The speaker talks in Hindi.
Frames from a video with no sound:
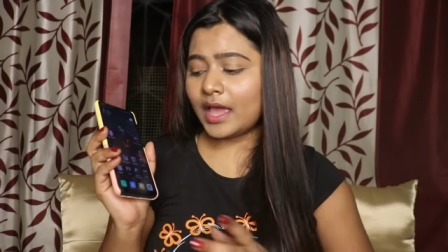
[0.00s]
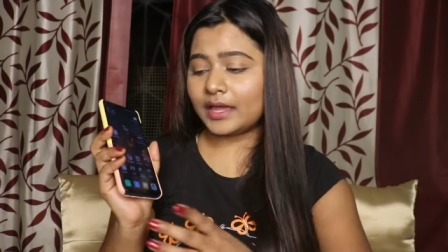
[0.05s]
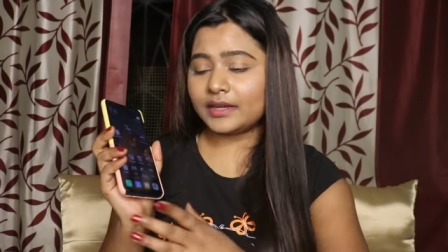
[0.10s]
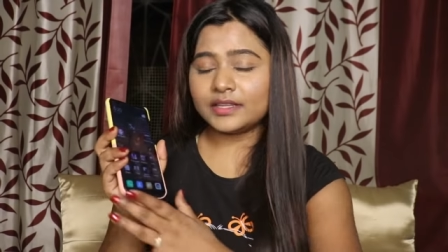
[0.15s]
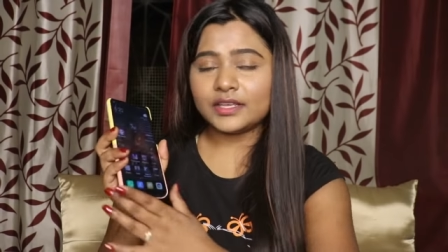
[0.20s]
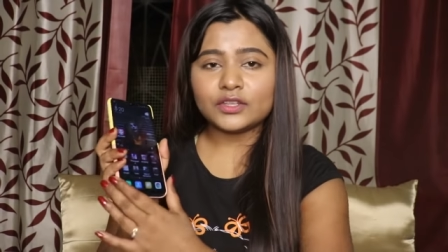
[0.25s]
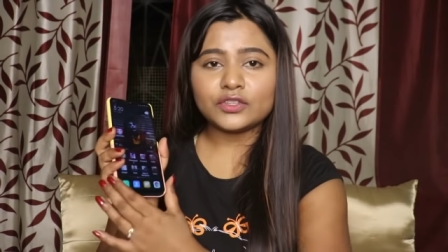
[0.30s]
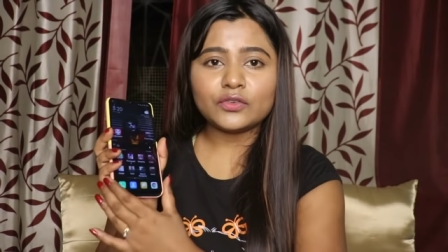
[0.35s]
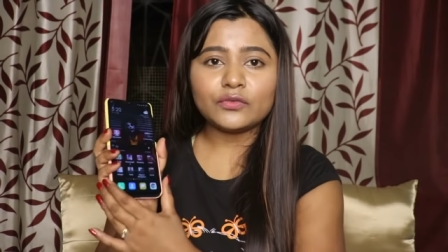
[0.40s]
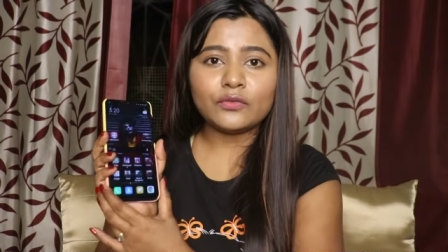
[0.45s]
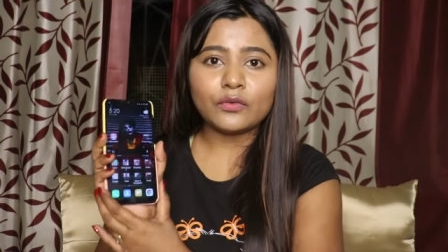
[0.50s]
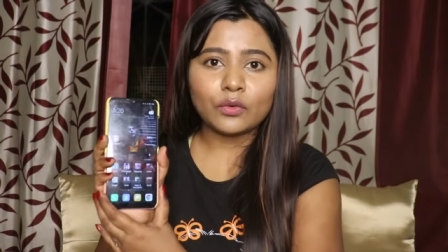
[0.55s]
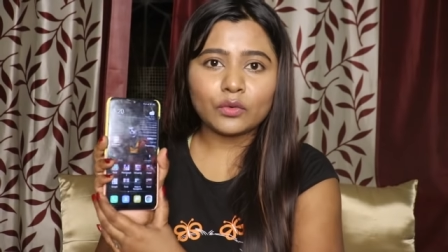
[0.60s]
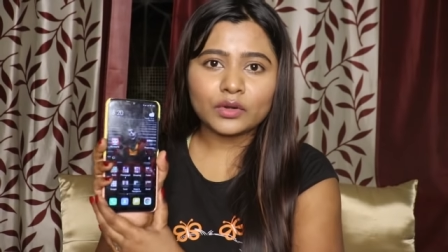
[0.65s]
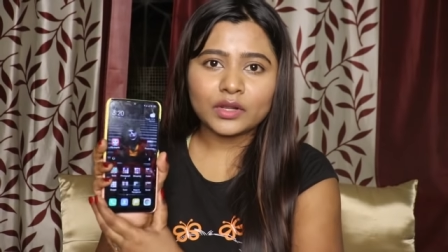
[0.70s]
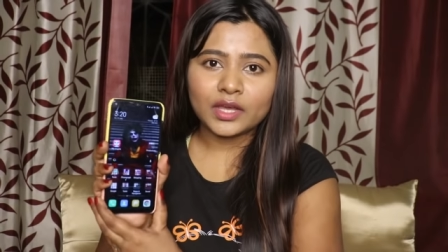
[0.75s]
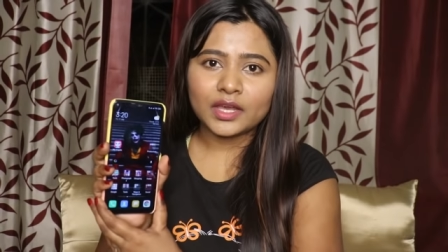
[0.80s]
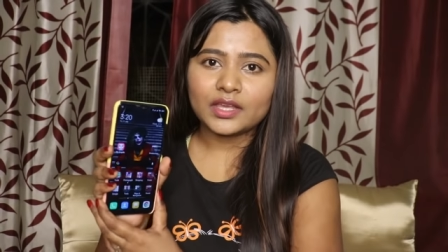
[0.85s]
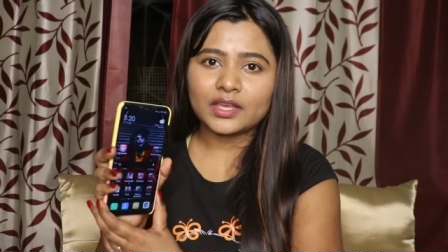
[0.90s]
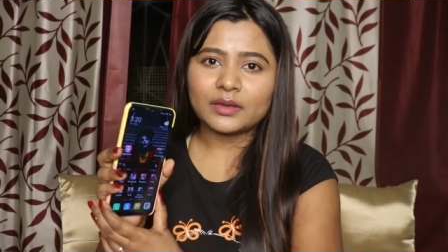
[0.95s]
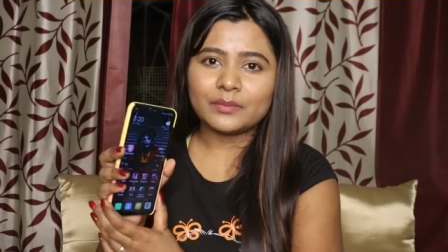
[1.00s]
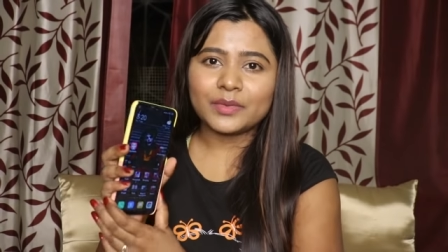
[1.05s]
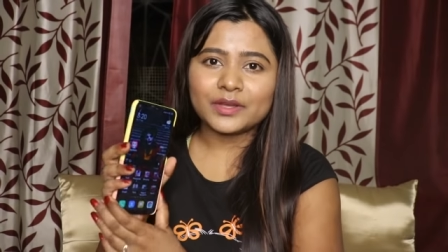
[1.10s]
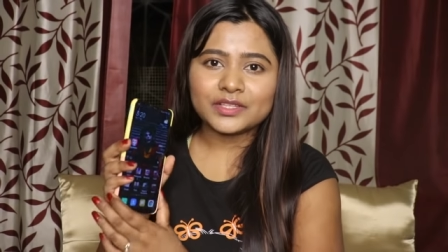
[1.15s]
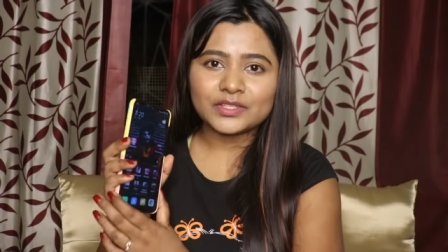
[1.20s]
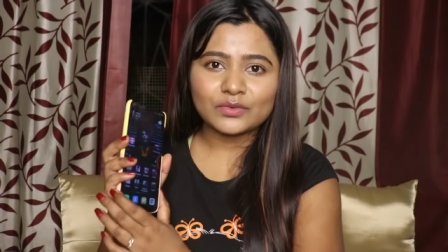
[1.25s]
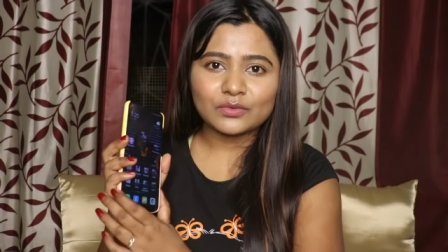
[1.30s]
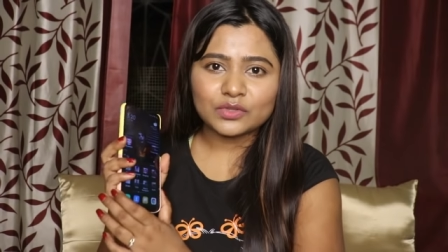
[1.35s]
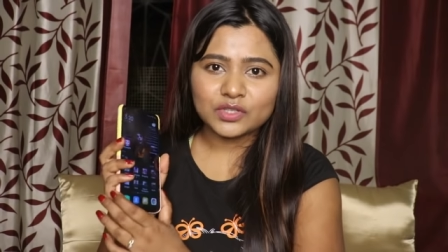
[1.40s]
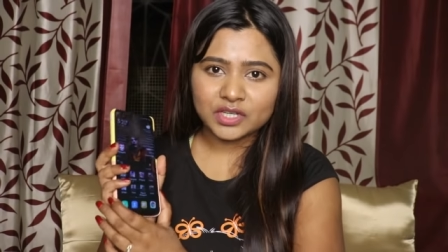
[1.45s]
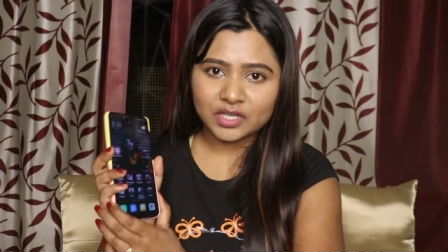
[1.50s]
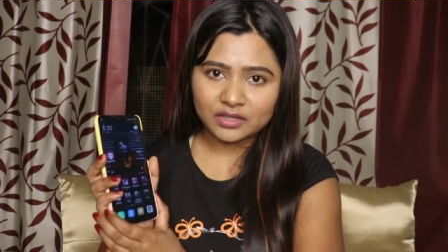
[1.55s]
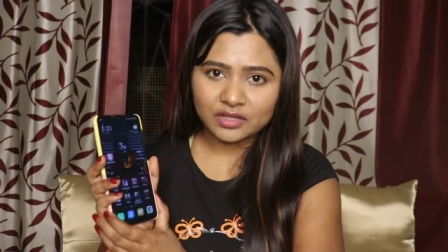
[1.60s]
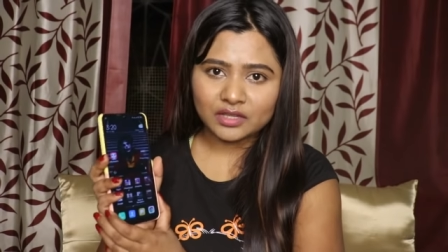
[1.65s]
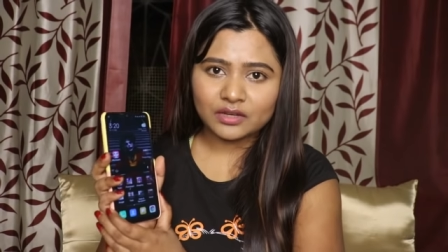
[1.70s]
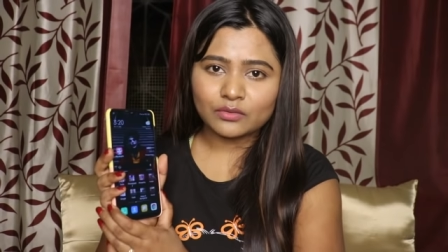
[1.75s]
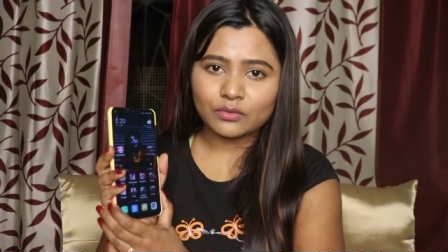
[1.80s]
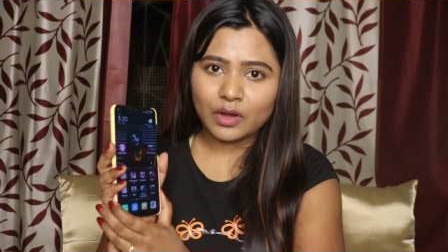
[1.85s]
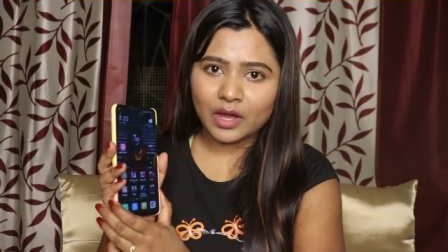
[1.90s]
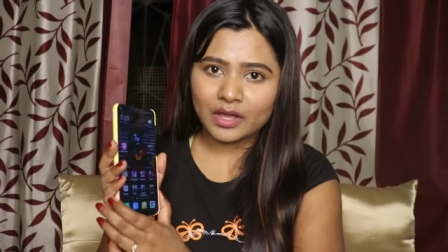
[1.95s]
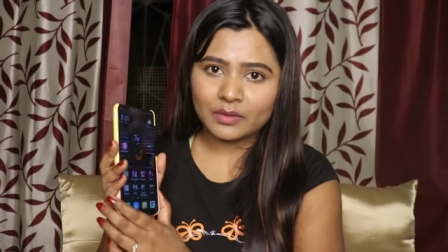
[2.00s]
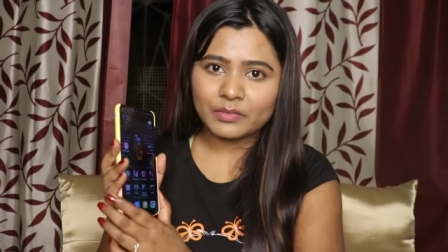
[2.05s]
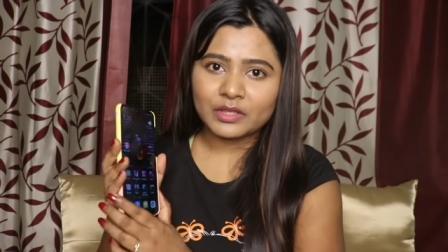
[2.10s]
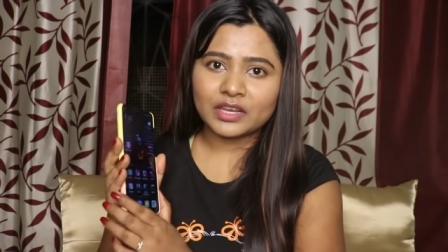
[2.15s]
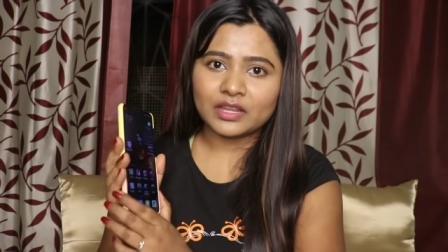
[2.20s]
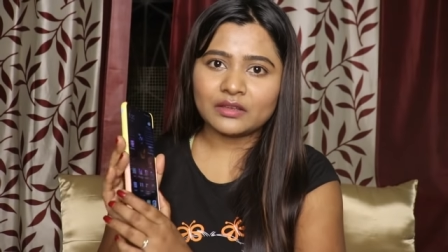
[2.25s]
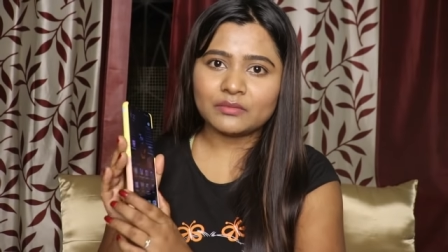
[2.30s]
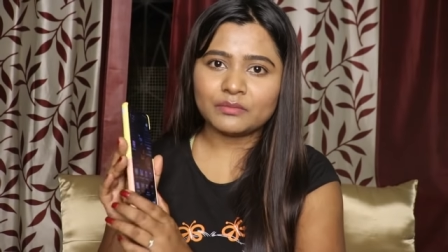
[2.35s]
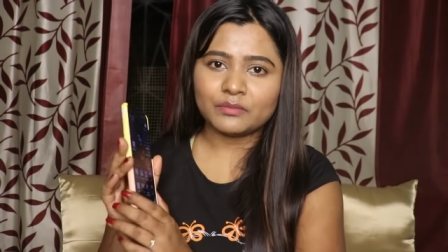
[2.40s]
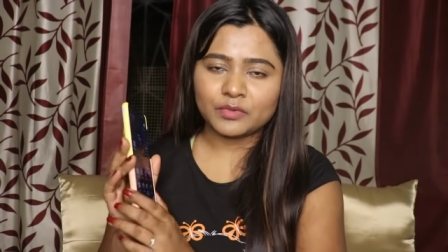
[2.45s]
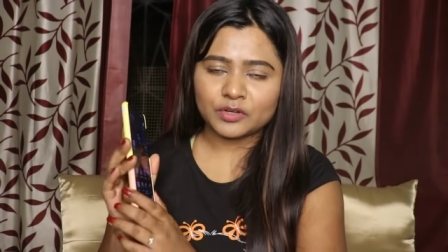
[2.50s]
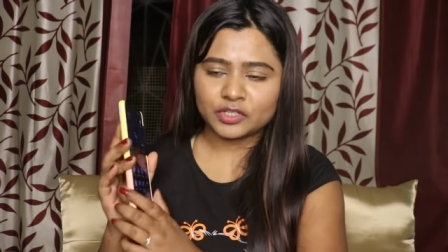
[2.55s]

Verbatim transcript: एंड ये जो फ़ोन है ये बस कुछ ही दिन हुआ है मैंने